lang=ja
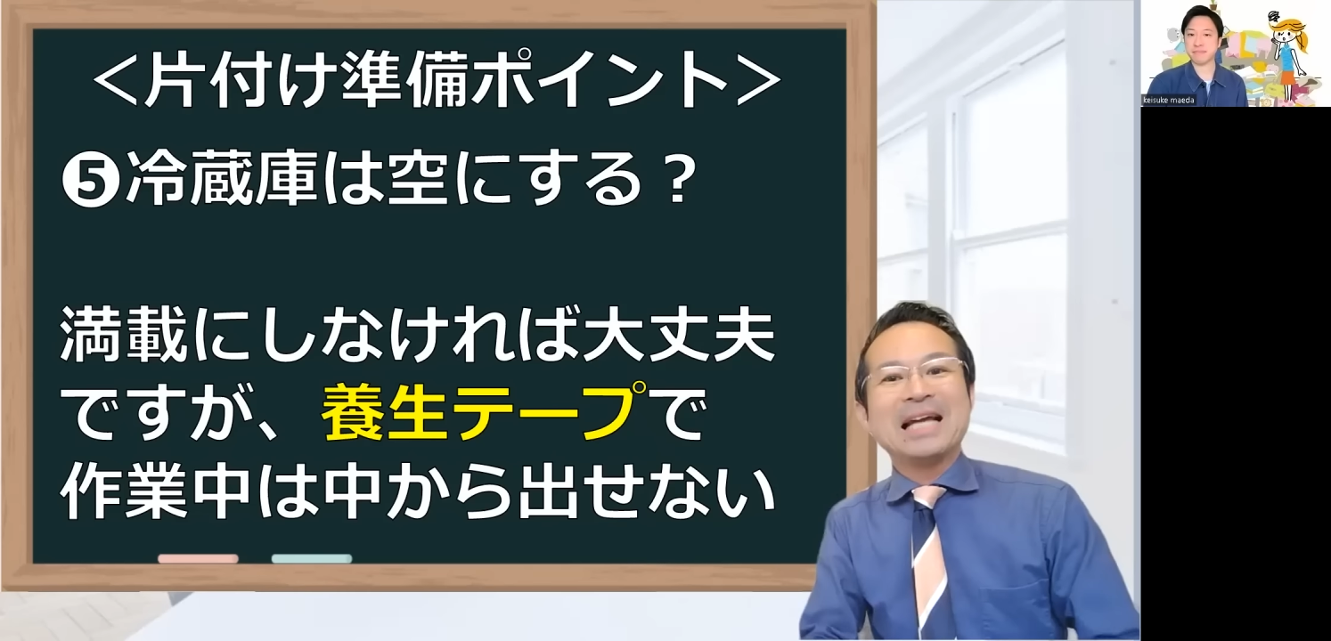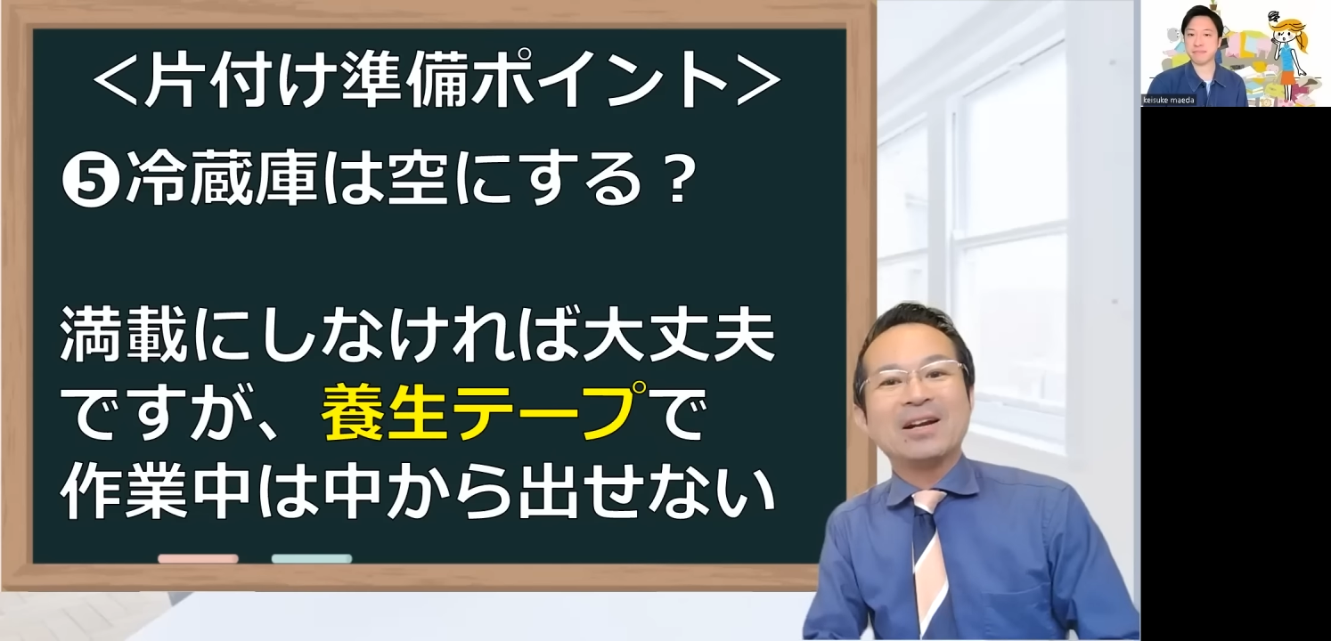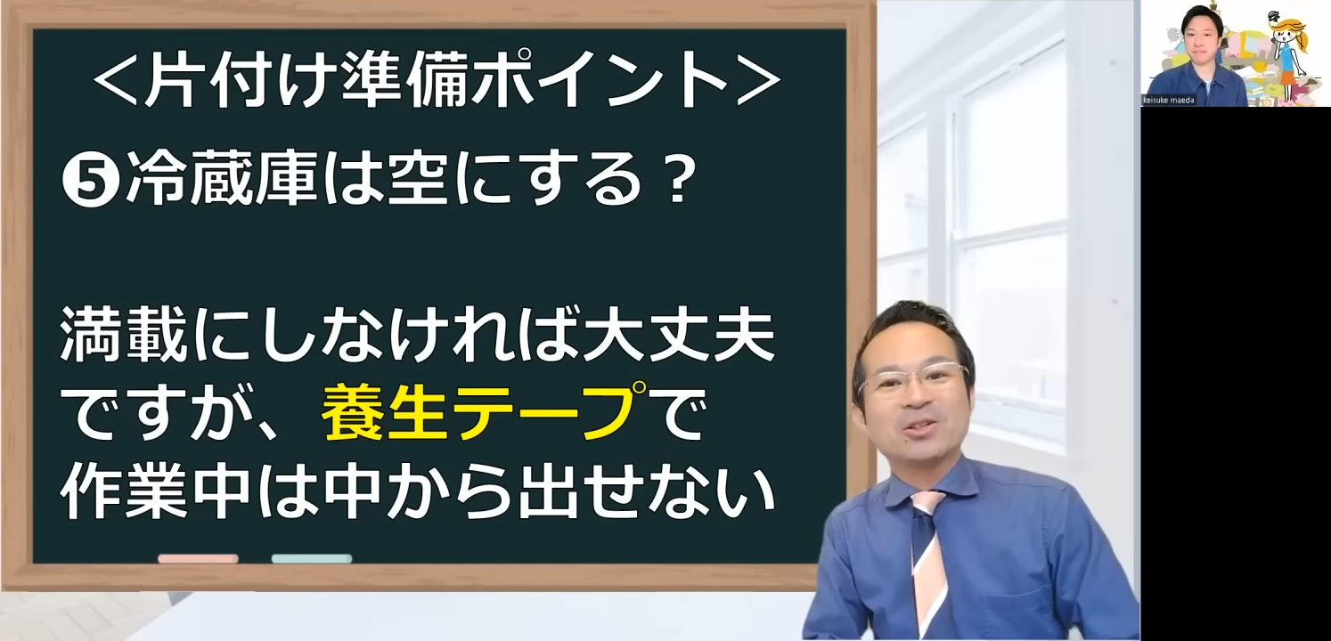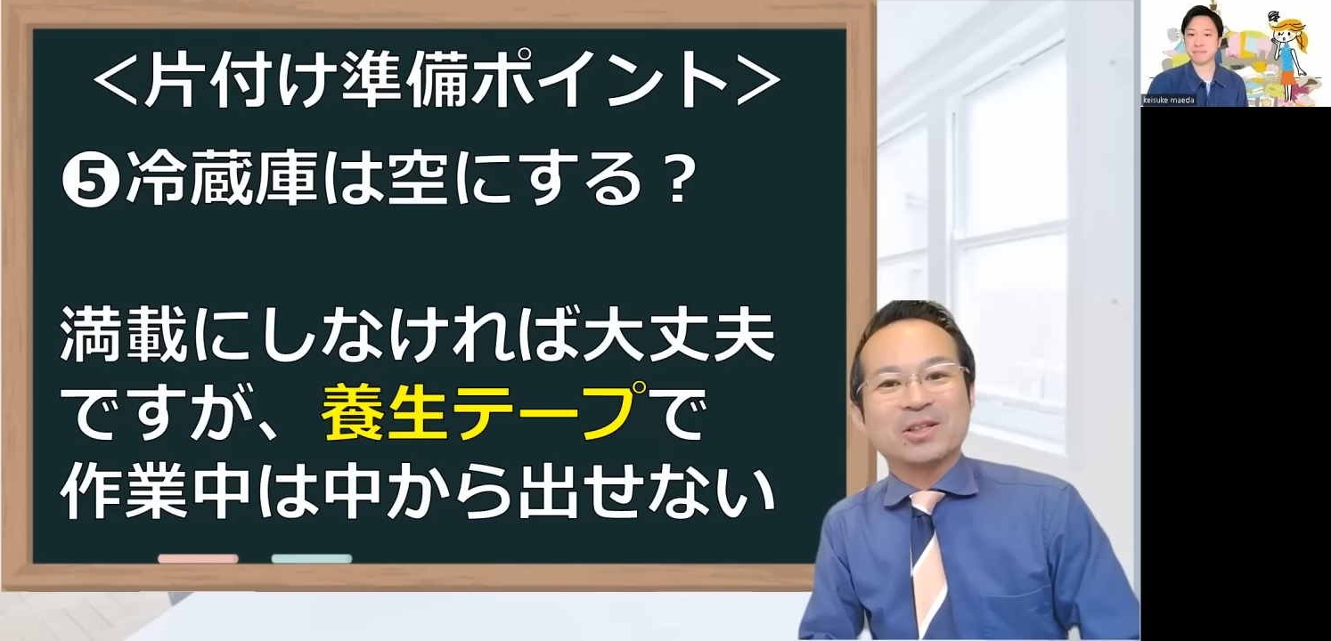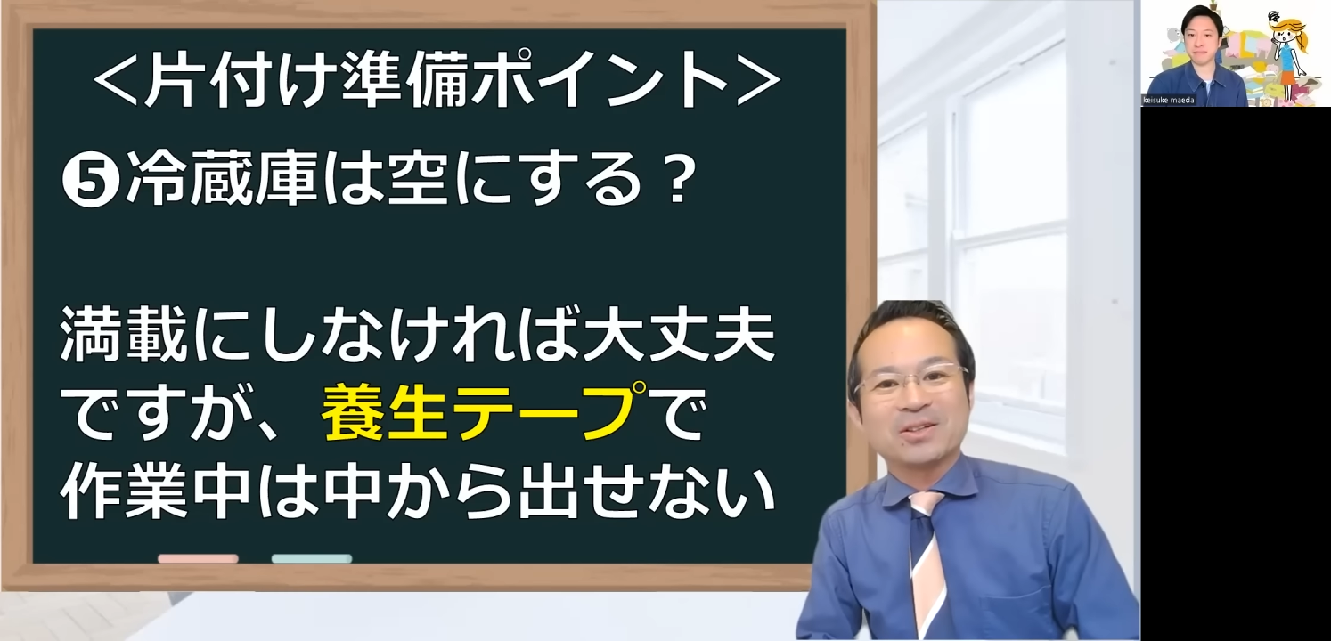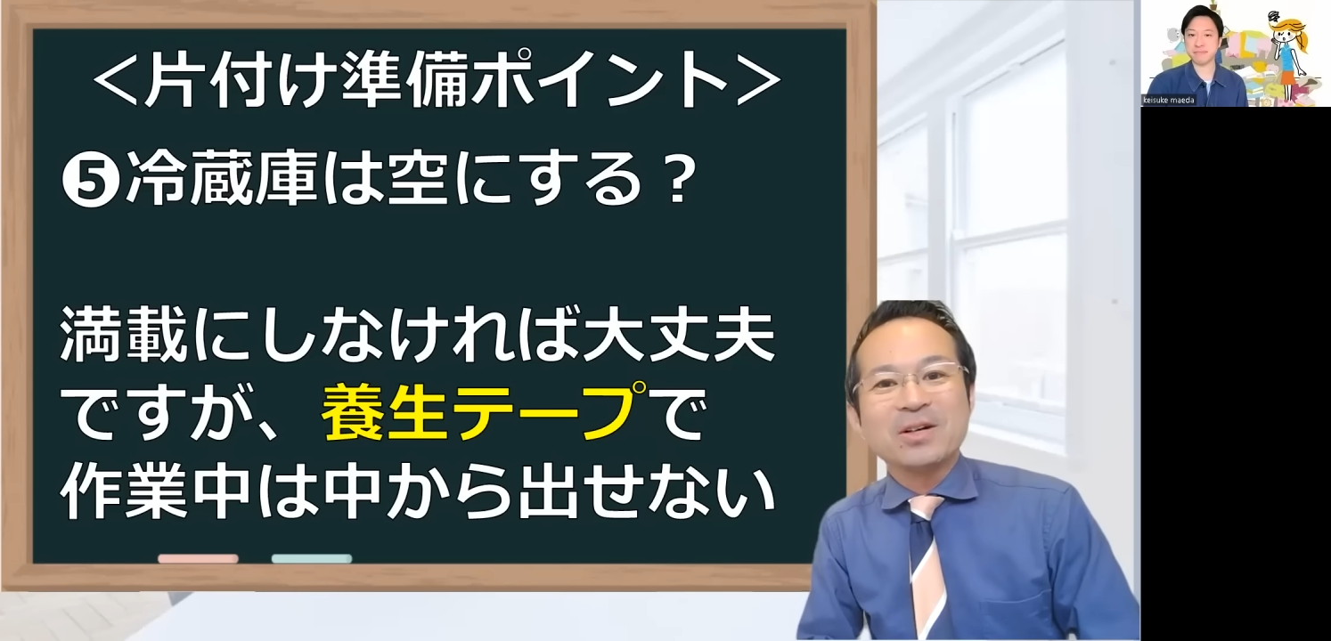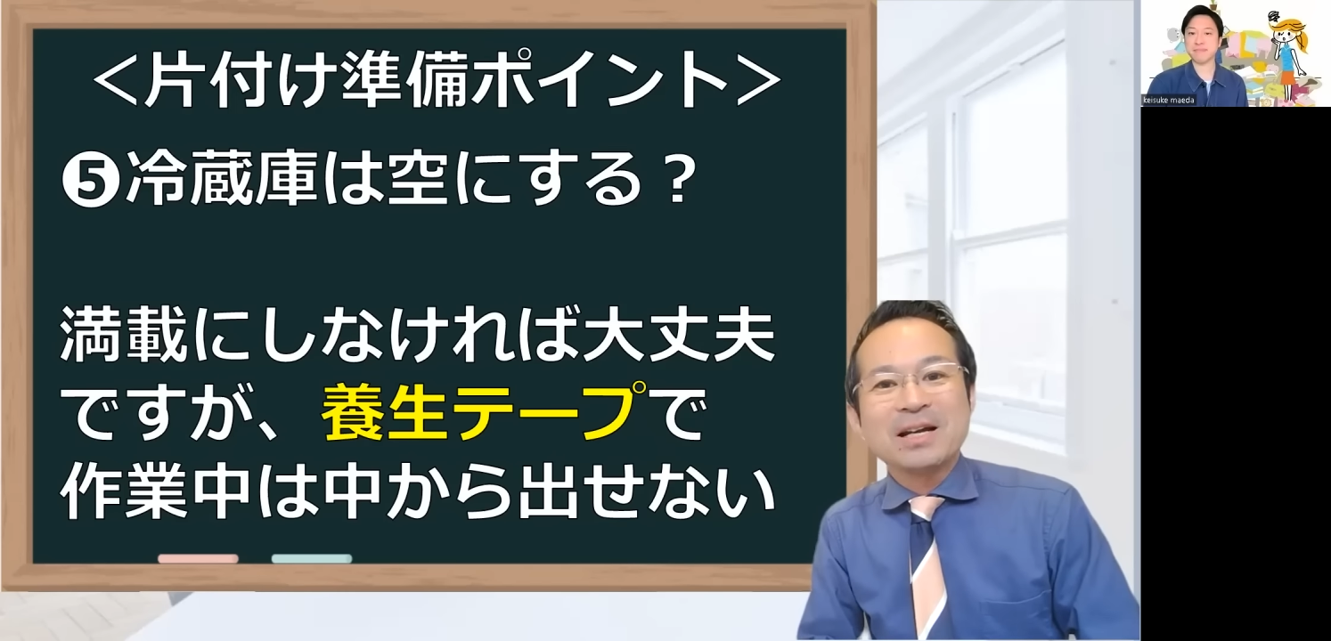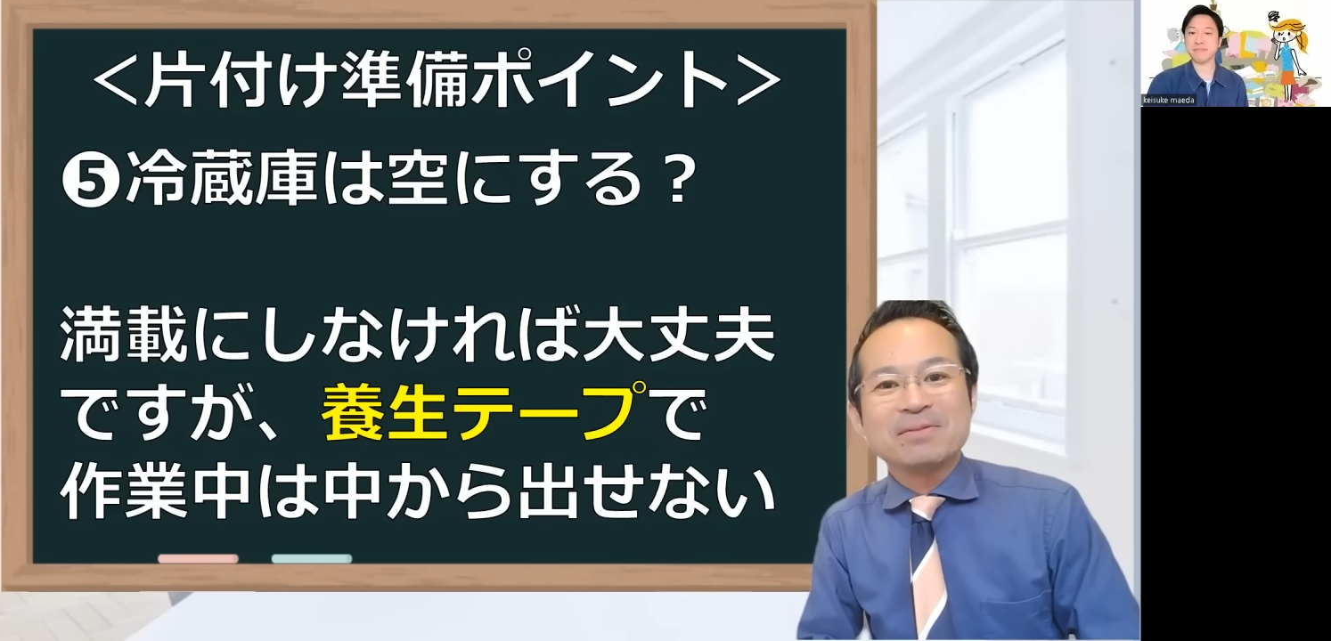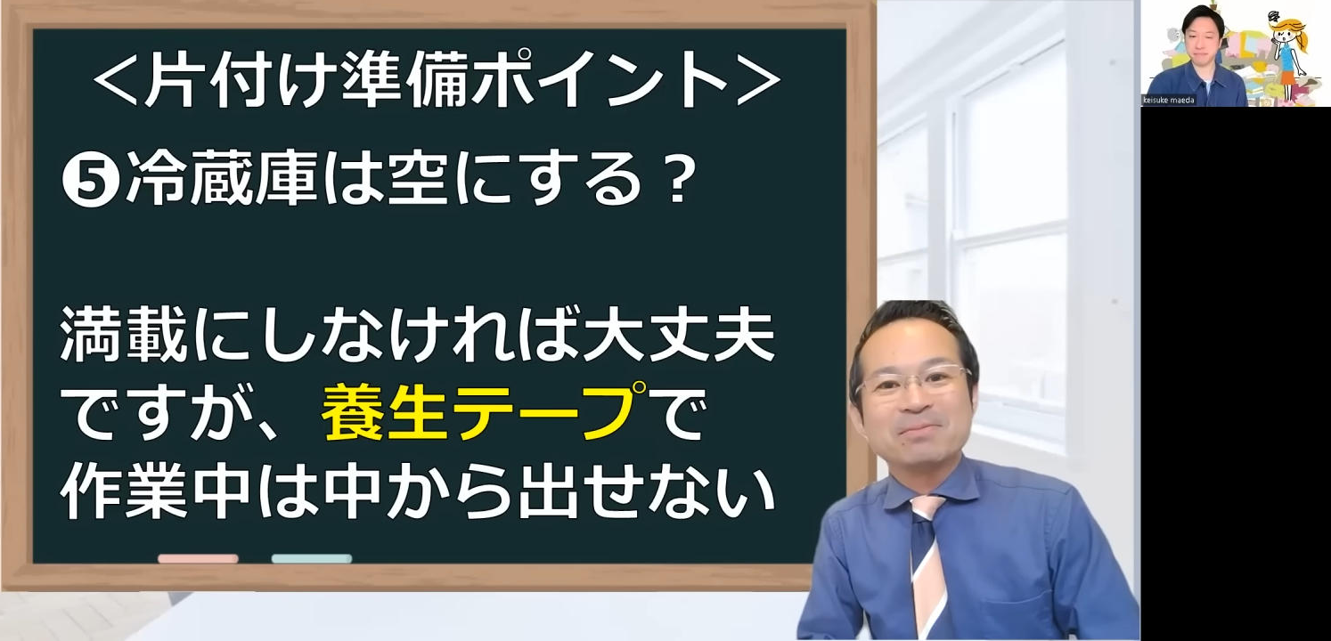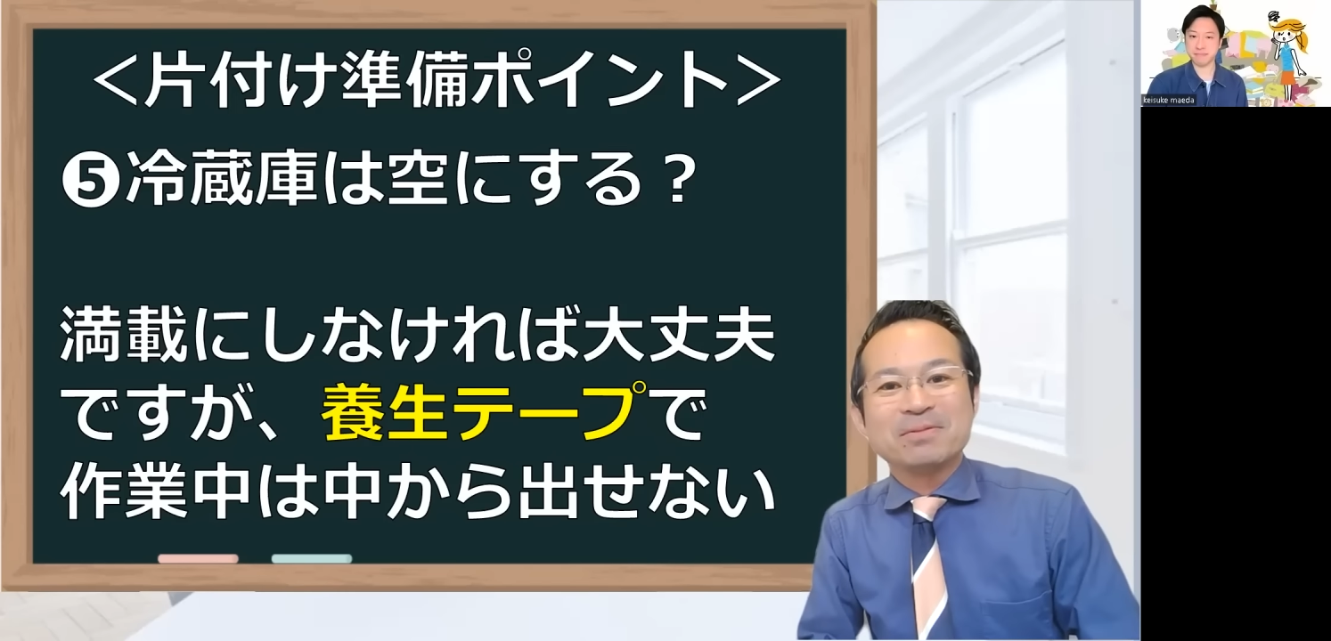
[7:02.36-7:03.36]
たいなこと、こ
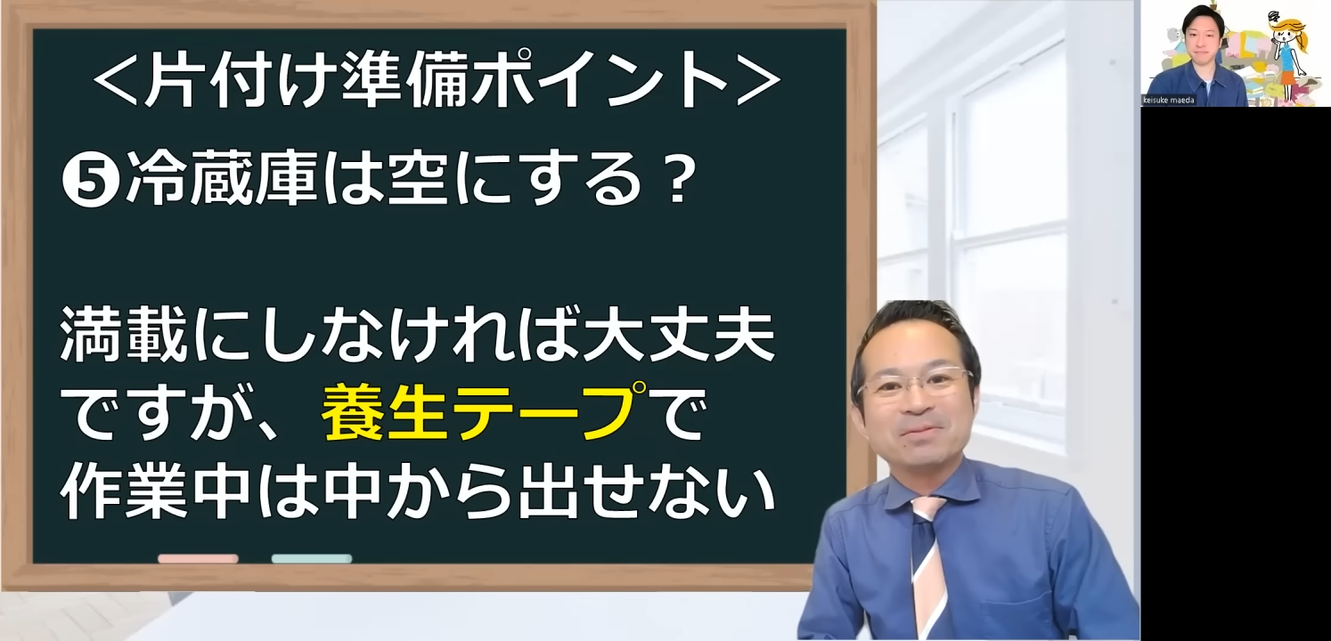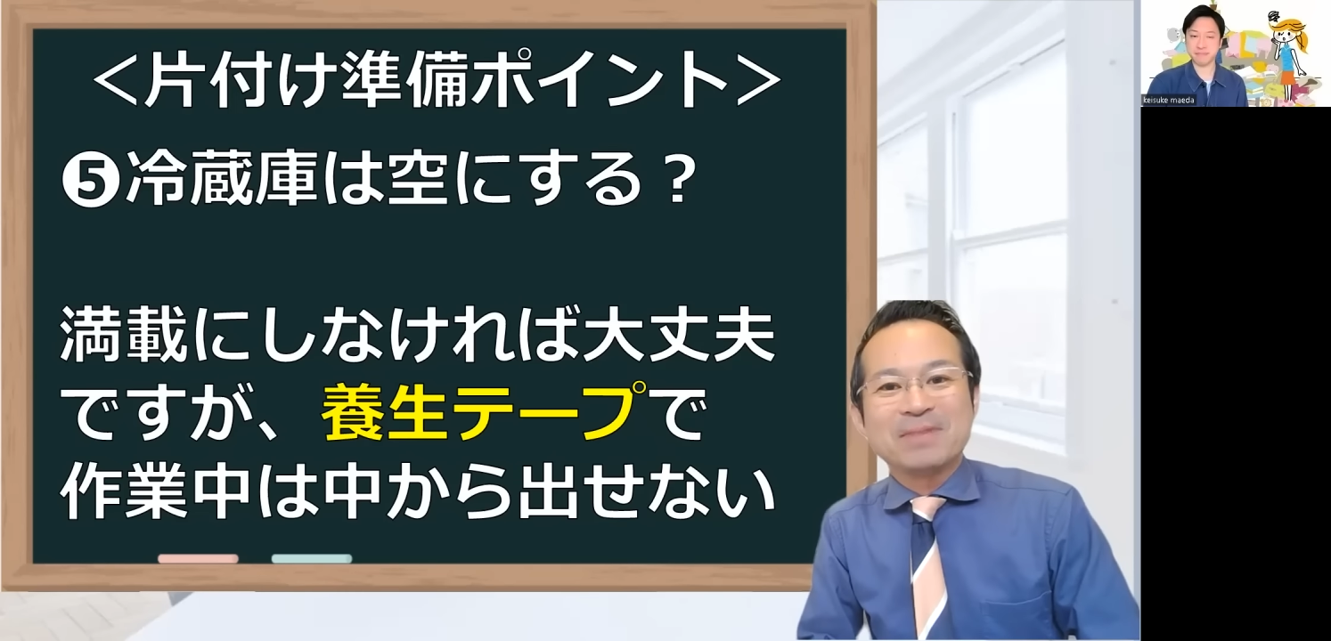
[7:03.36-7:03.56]
れは、